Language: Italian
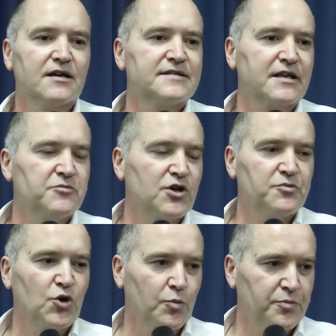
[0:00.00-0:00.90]
sarebbero i
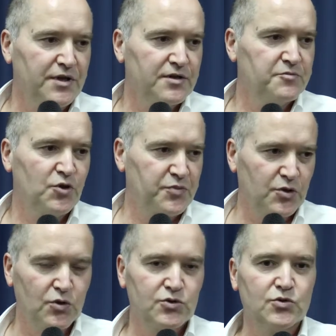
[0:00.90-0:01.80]
pioppi,
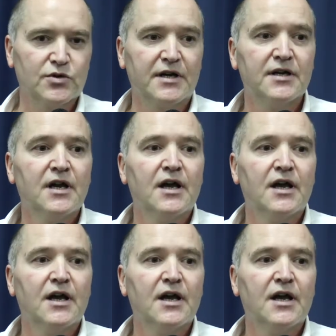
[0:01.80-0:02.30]
pioppicoltura.